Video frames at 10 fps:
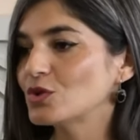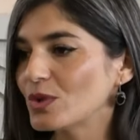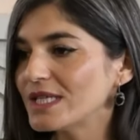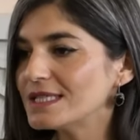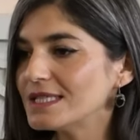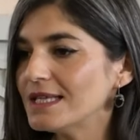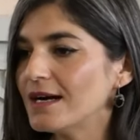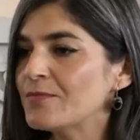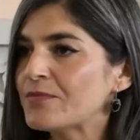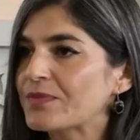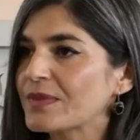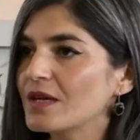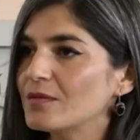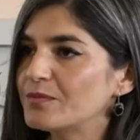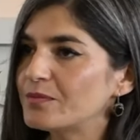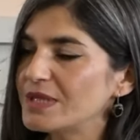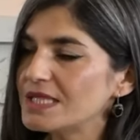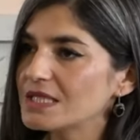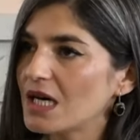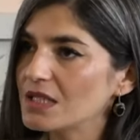Dolayısıyla
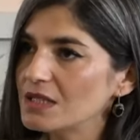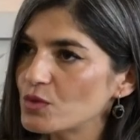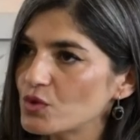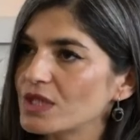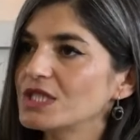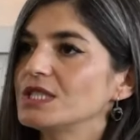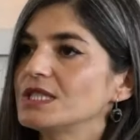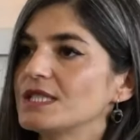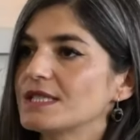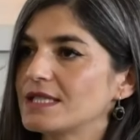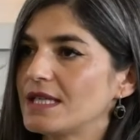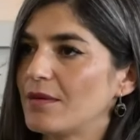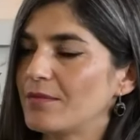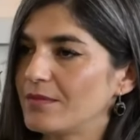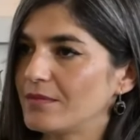biz kayyum süreci içerisinde,